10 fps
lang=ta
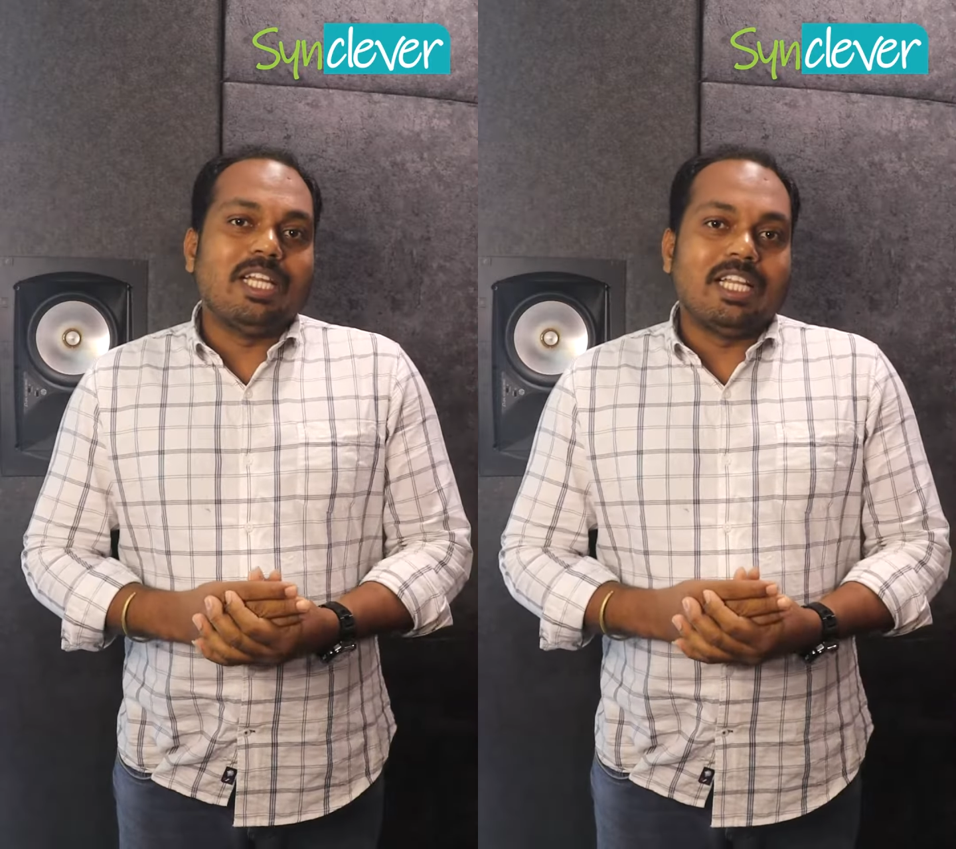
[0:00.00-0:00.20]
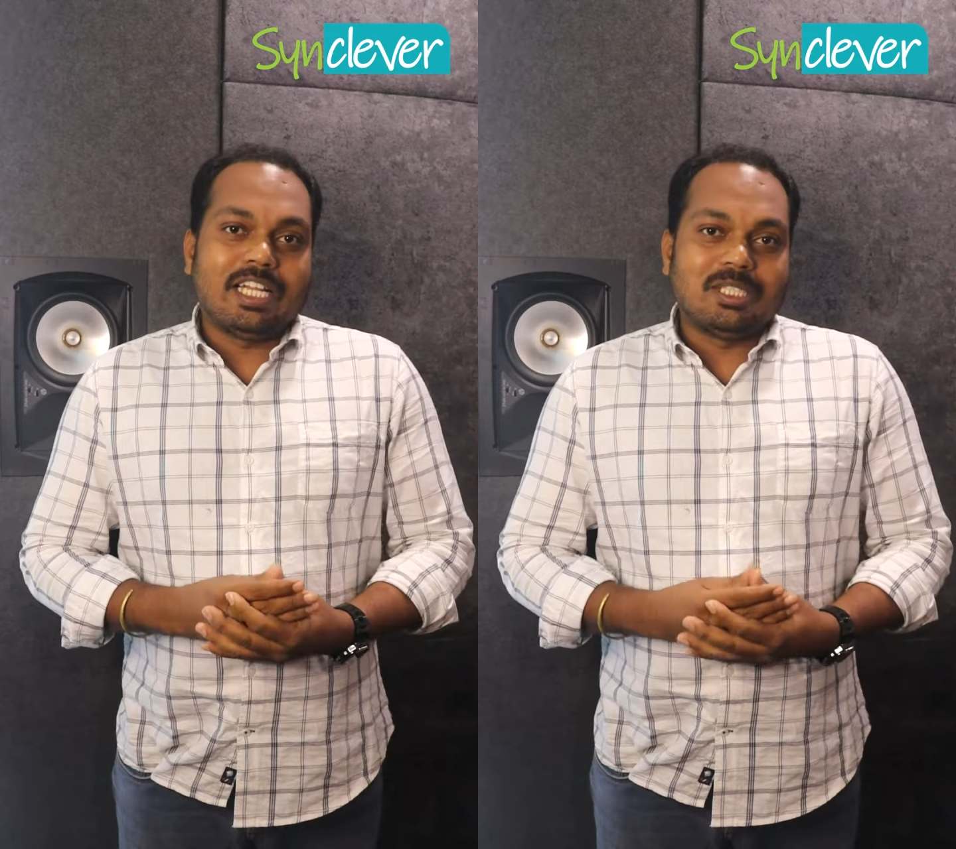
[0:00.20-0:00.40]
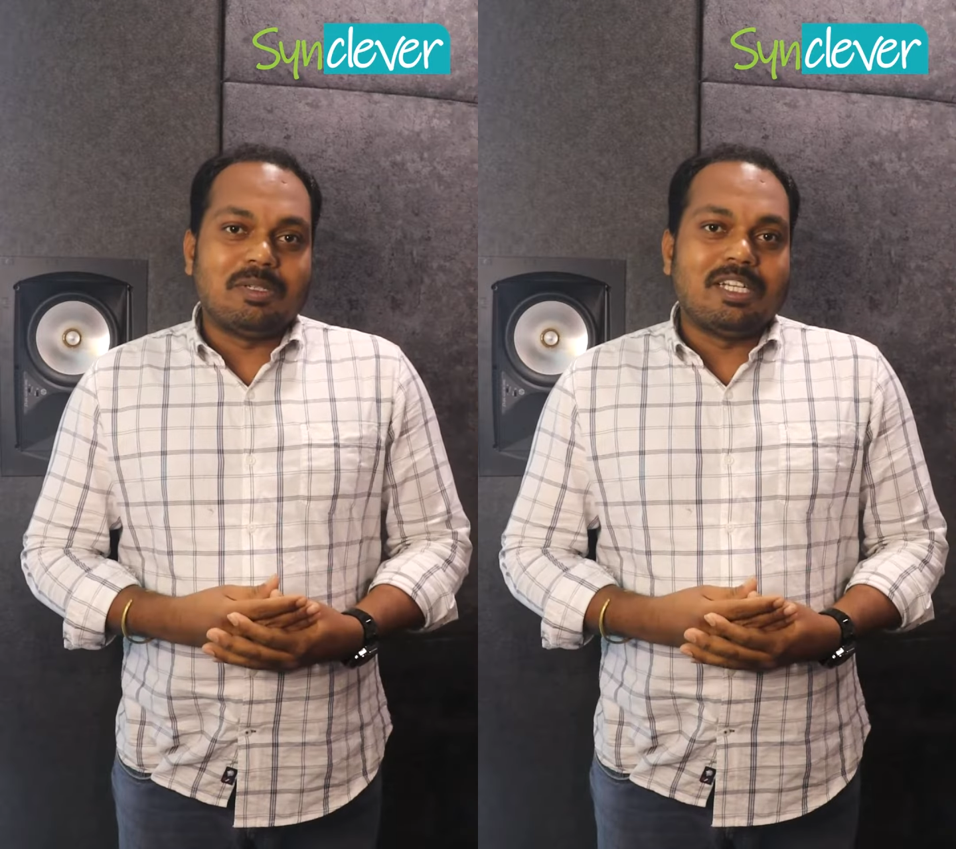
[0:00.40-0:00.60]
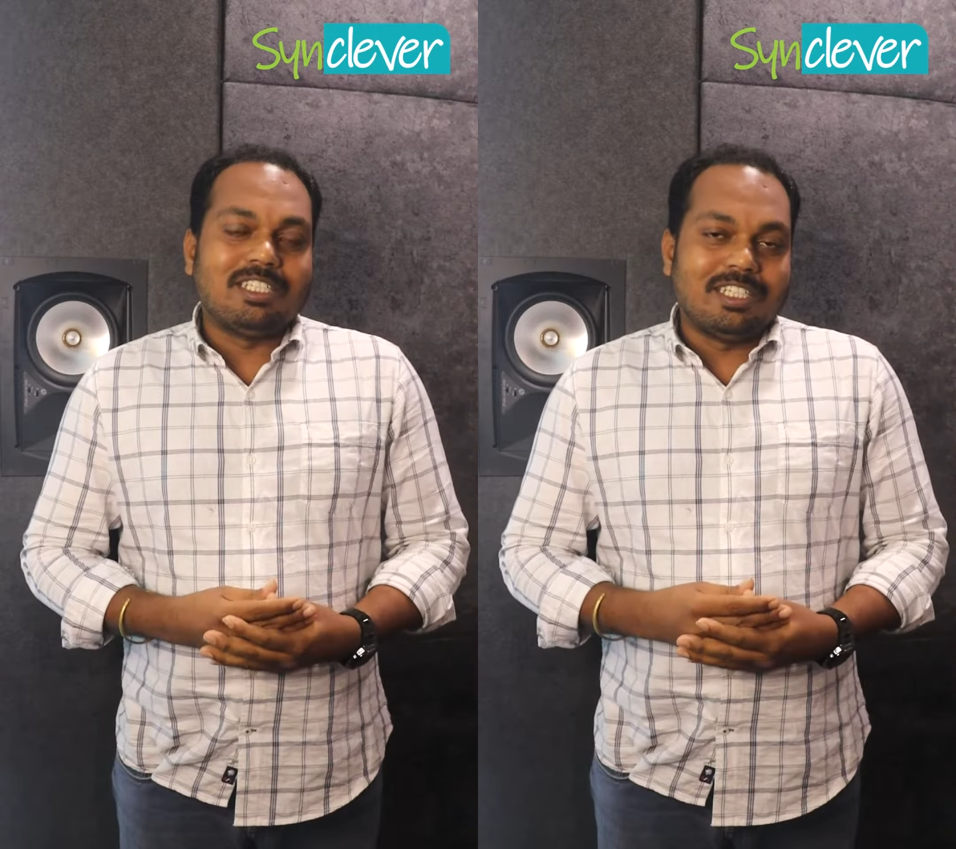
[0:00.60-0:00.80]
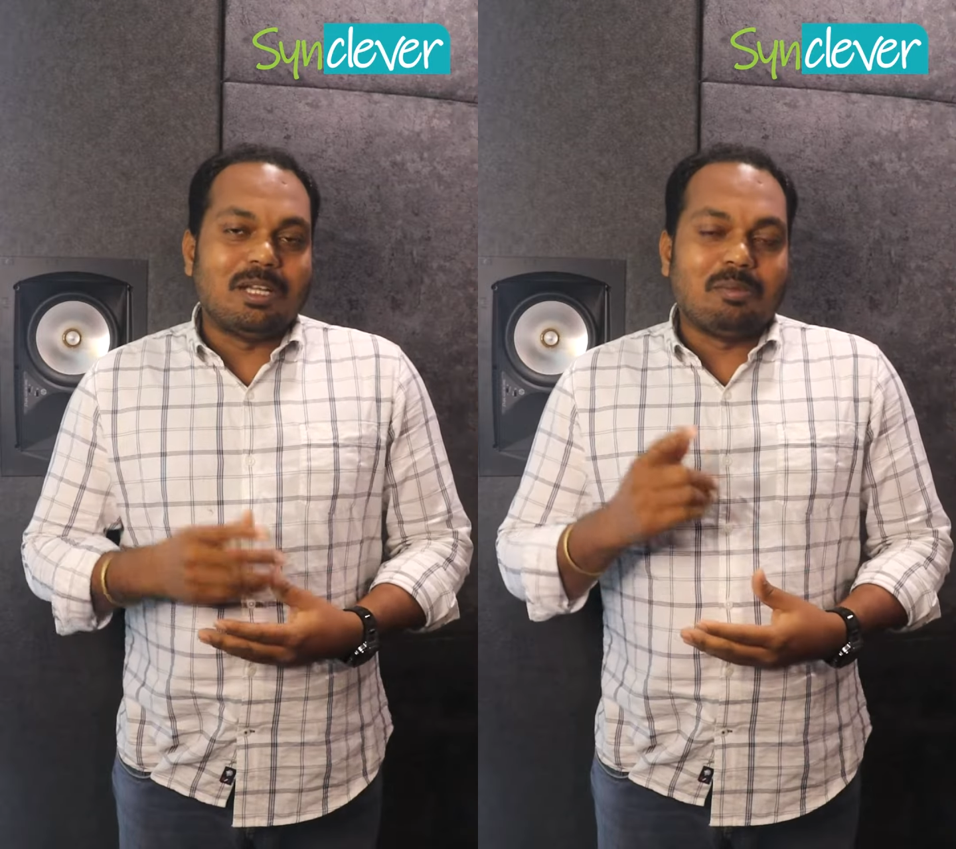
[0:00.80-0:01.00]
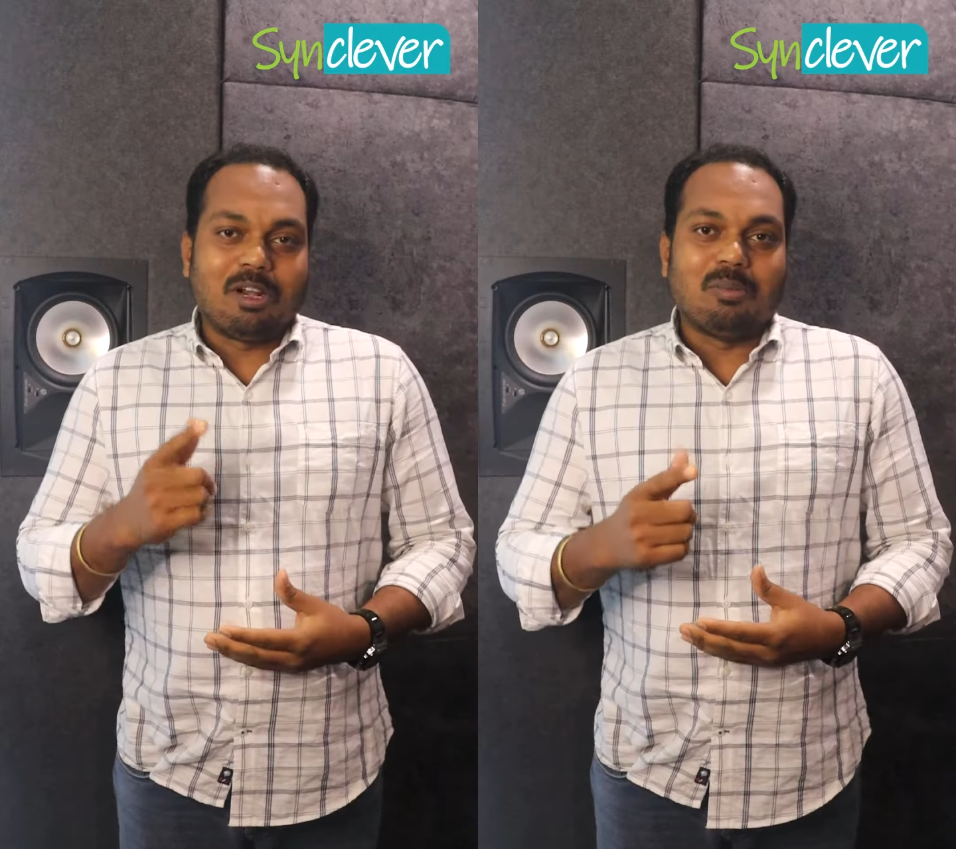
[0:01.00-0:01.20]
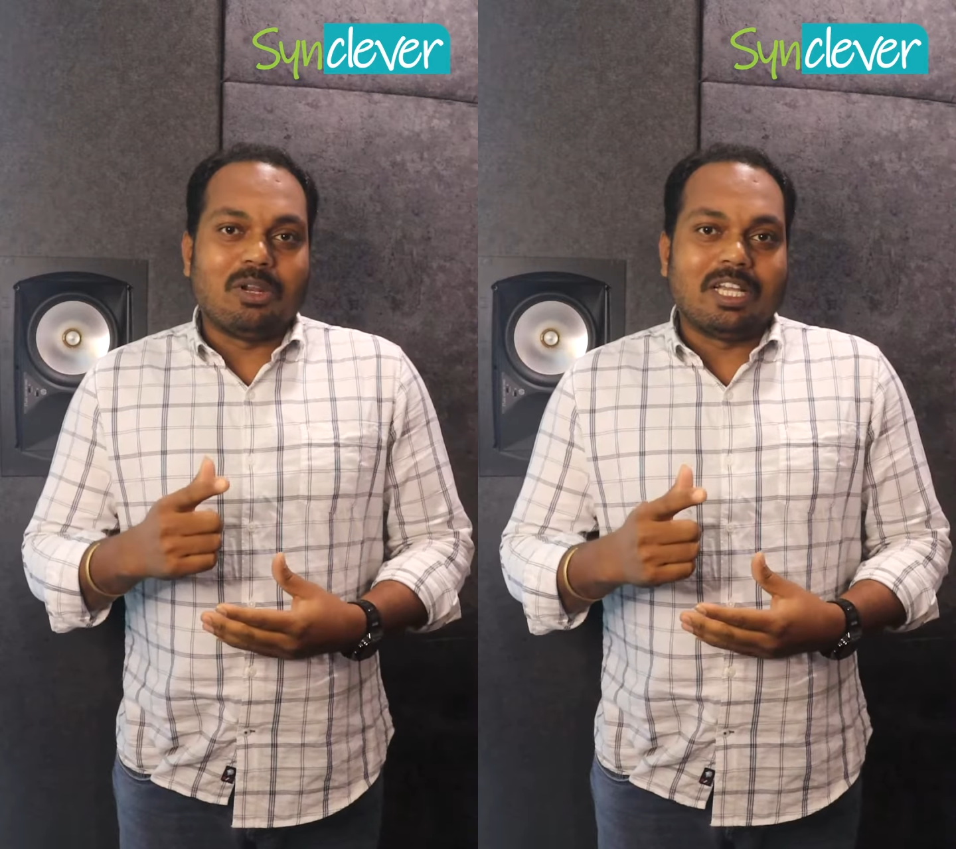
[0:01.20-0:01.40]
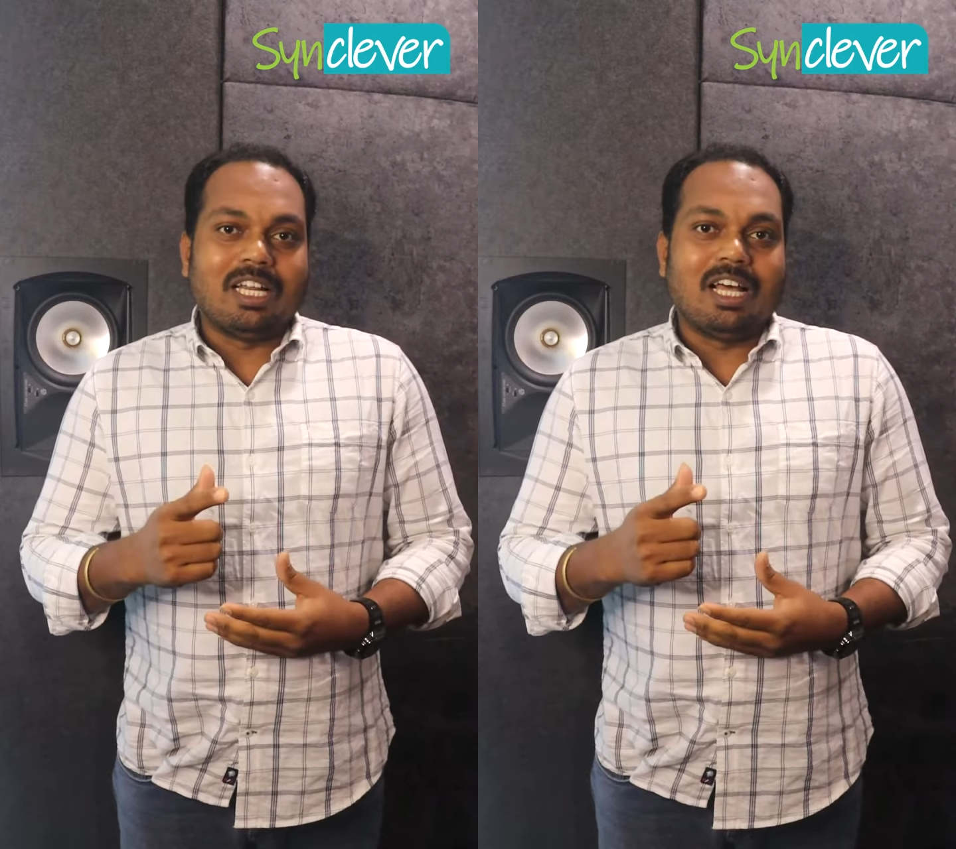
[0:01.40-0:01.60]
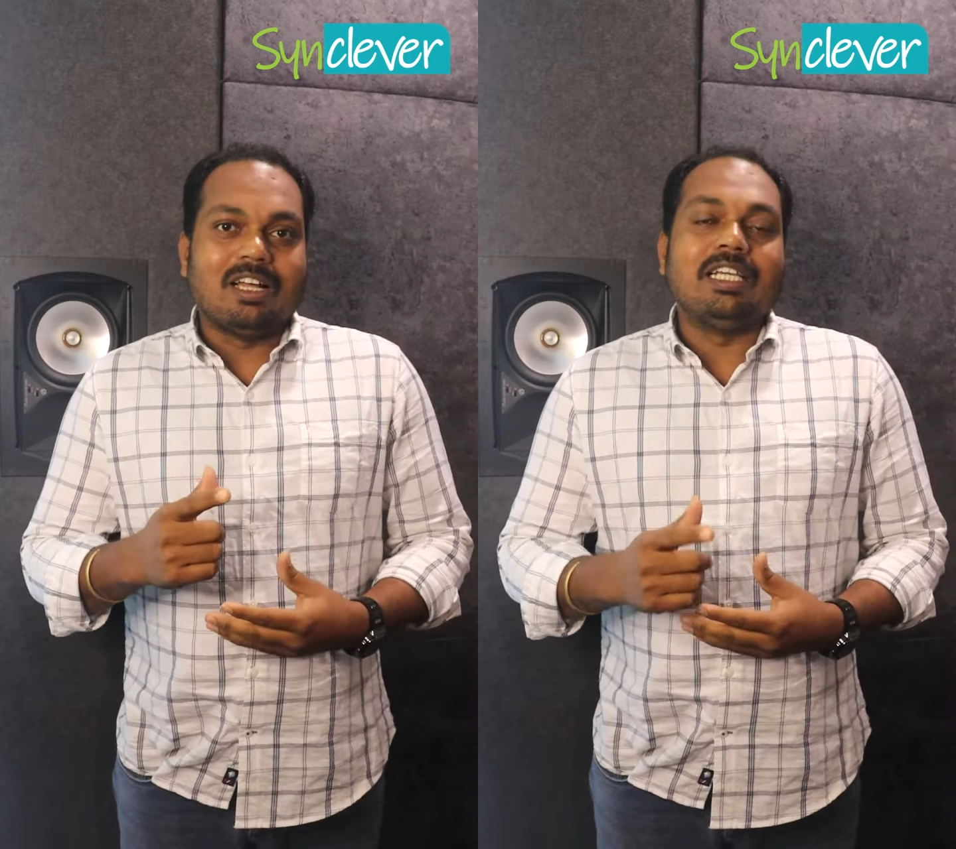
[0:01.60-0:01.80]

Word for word: தியேட்டர் எக்ஸ்பீரியன்ஸ் நீங்க பண்ண போறீங்கன்னா